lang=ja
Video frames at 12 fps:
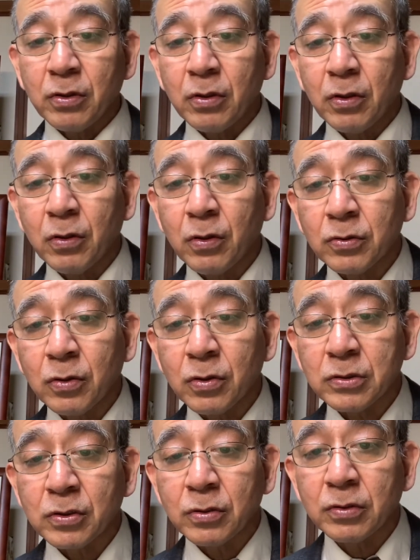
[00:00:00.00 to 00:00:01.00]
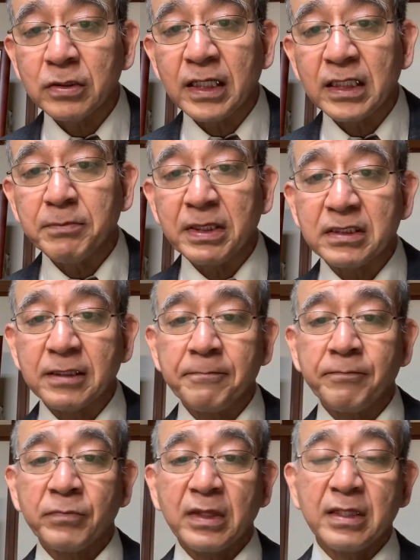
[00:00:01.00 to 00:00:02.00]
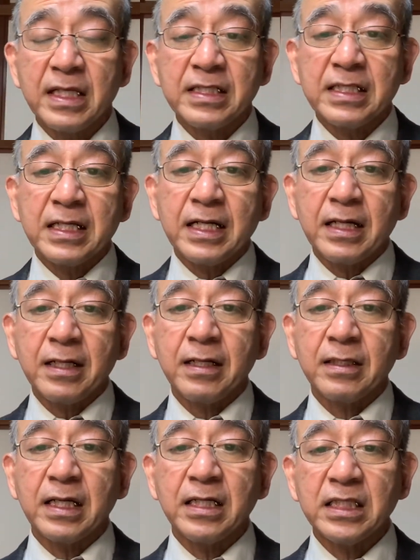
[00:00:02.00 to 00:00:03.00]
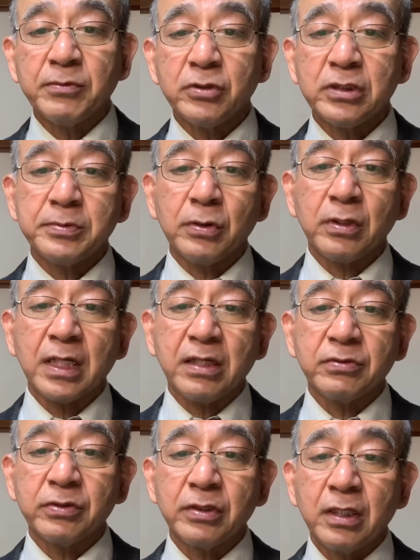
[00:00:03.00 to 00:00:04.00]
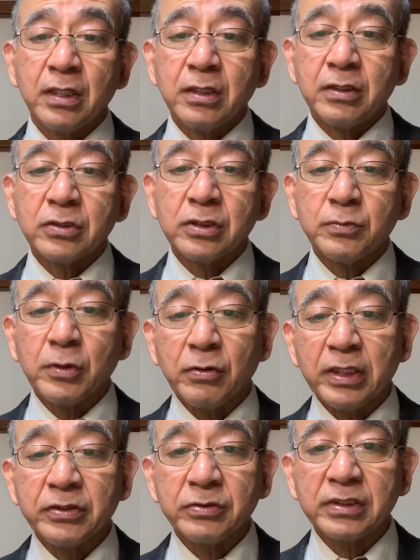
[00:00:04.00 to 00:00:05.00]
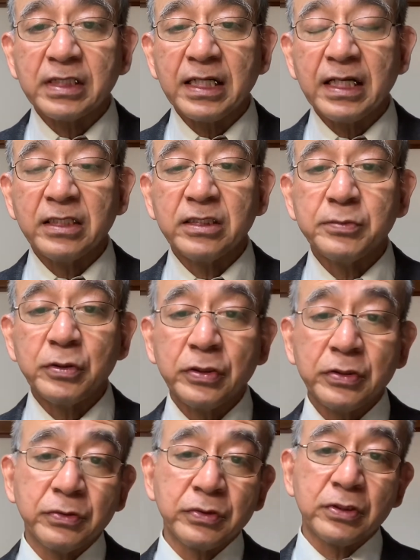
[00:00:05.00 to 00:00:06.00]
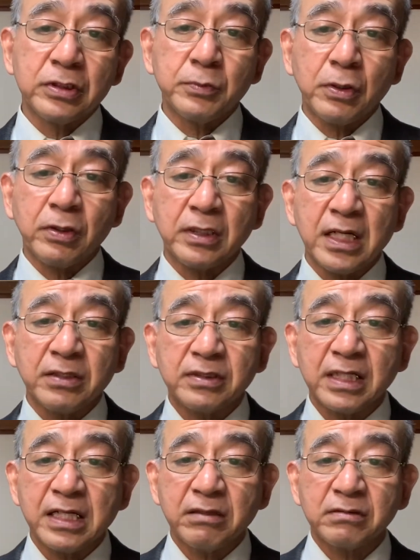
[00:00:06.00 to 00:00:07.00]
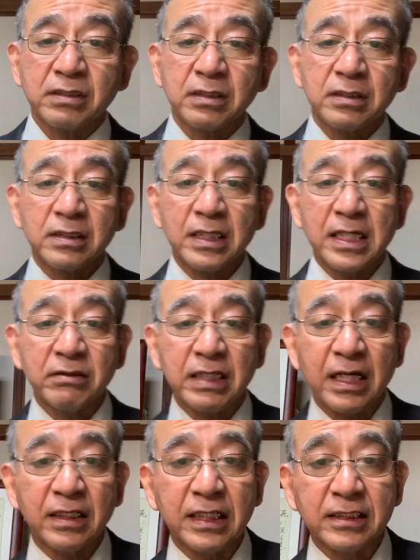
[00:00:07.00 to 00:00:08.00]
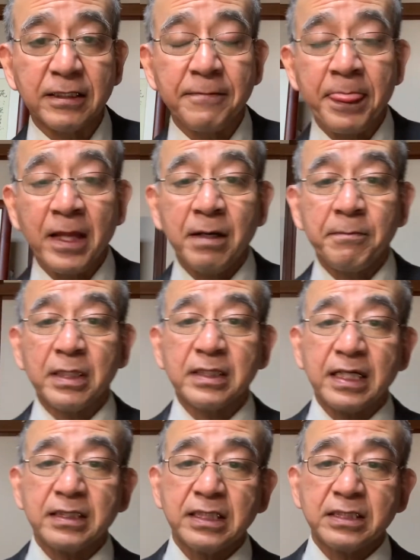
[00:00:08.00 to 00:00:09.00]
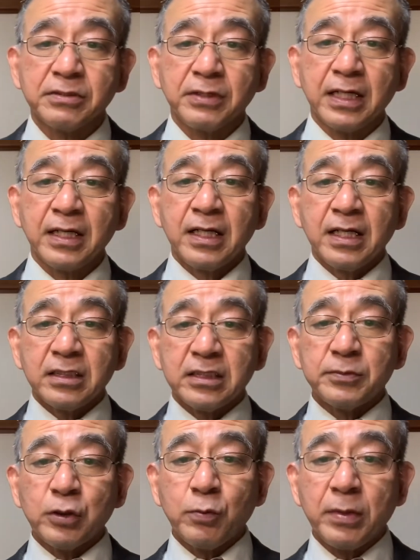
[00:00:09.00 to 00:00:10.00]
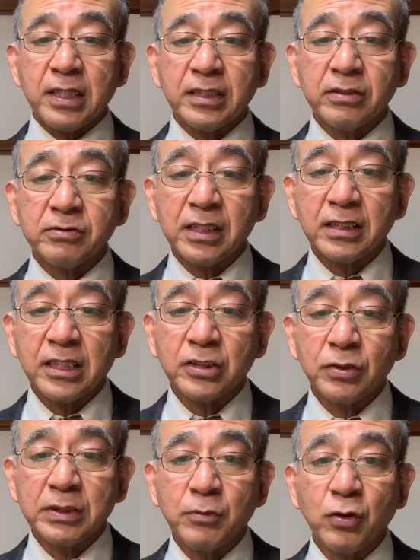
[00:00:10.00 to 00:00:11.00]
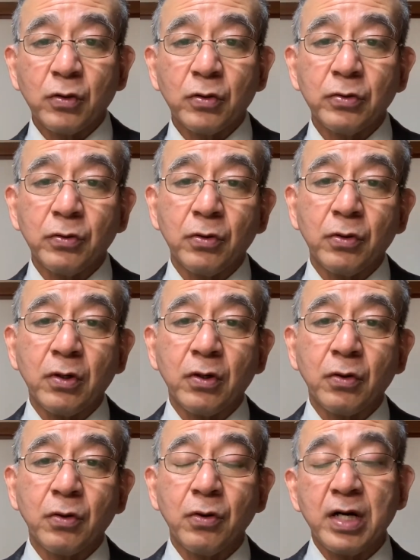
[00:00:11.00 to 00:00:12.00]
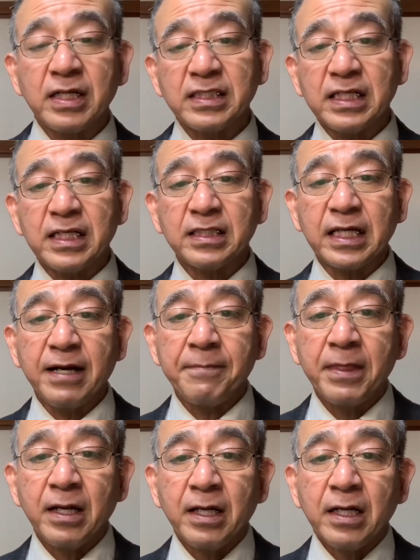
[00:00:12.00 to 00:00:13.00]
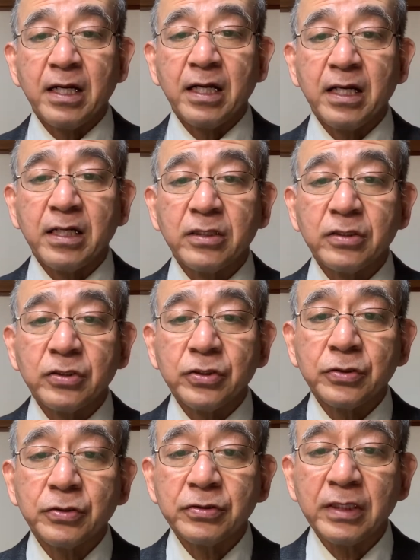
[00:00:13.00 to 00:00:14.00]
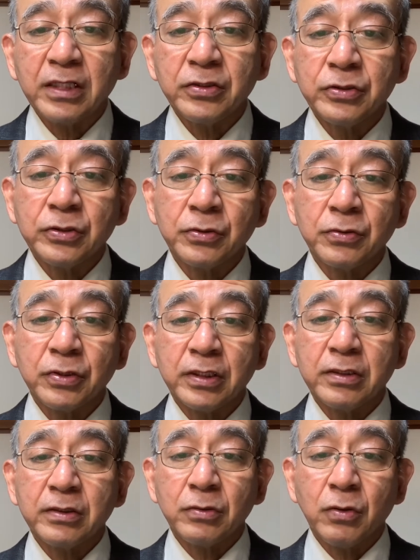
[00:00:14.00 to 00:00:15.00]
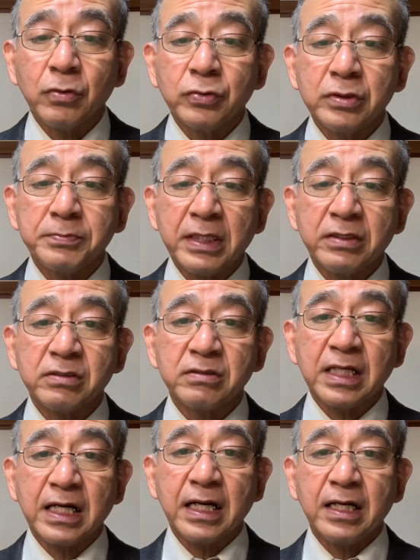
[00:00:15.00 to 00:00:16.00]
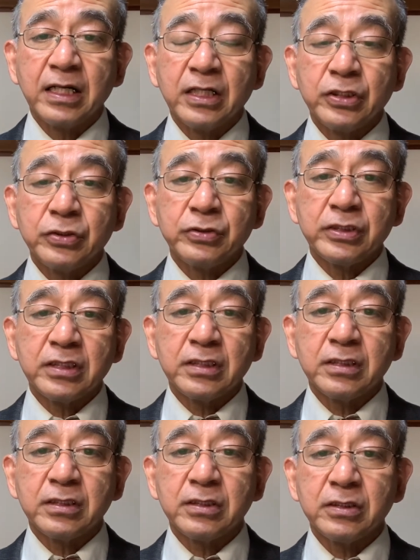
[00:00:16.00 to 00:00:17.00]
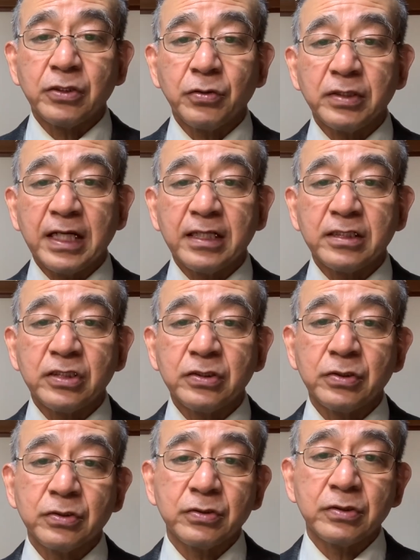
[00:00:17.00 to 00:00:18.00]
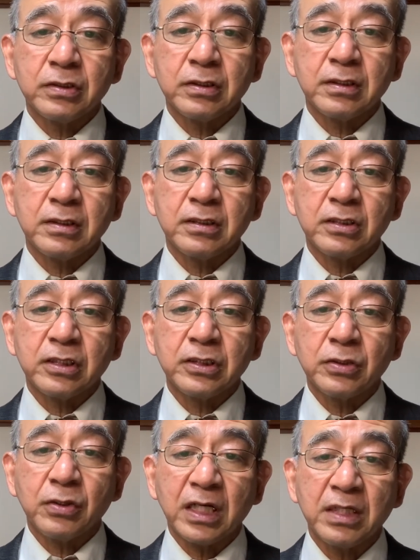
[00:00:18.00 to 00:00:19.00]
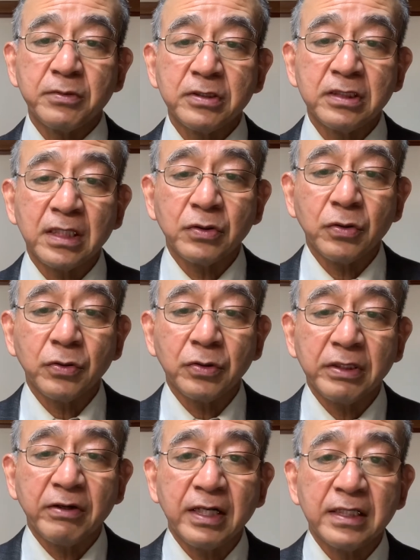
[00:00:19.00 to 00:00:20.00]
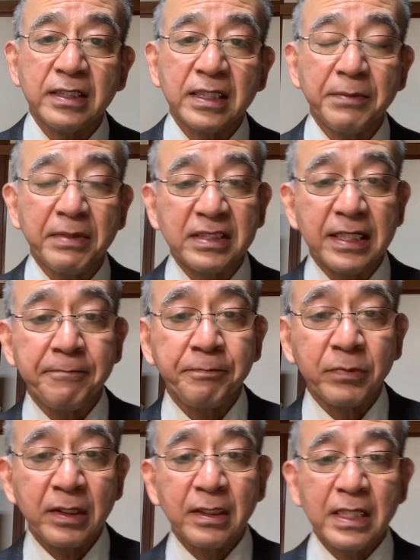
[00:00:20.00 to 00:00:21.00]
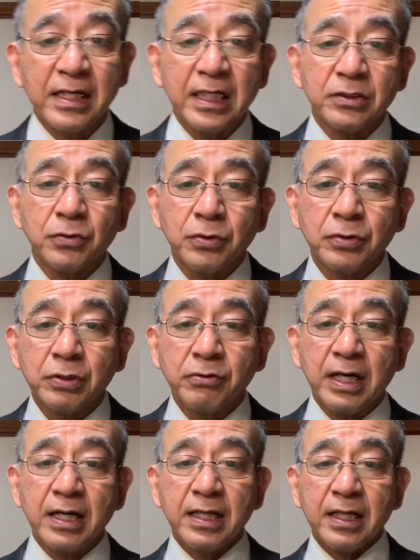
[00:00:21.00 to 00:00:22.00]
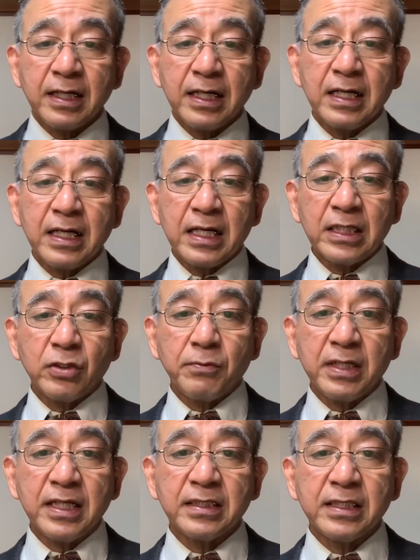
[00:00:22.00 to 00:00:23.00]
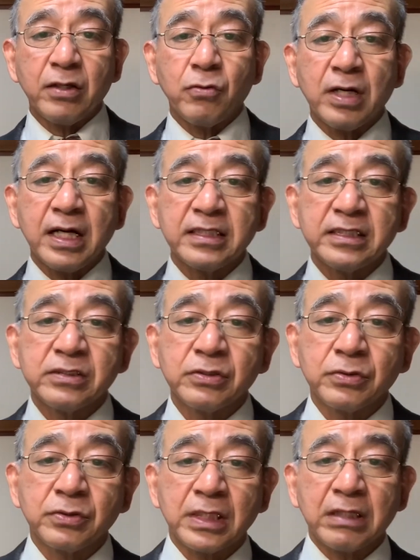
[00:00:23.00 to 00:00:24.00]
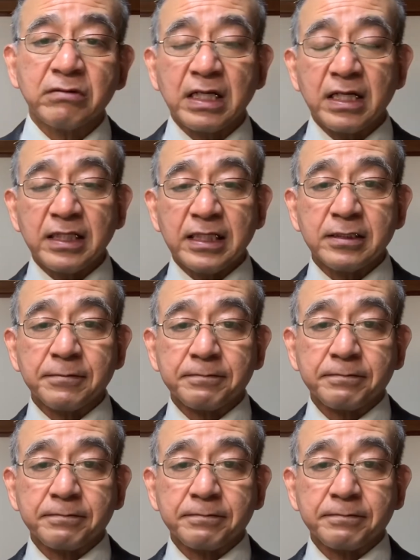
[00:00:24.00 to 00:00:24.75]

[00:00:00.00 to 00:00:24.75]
施すことになります。なぜなら、誰でも自分を高くするものは低くされ、自分を低くするものは高くされるされるからです。また、イエスは自分を招いてくれた人にも、これをこう話された。えー、昼食や夕食の振る舞いをするなら、友人、兄弟、親族、近所の金持ちなどを呼んではいけません。でないと今度は彼らがあなたを招いてお返しすることになるからです。